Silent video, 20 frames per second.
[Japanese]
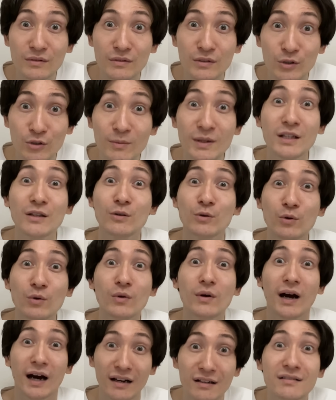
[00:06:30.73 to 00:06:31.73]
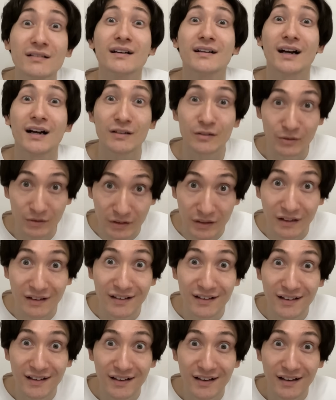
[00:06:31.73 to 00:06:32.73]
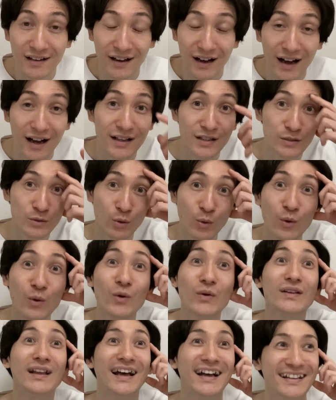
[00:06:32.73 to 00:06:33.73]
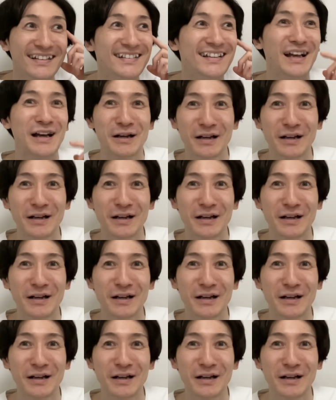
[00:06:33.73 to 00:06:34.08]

有名なところがあるんだ、韓国に。あ、そうなんだ。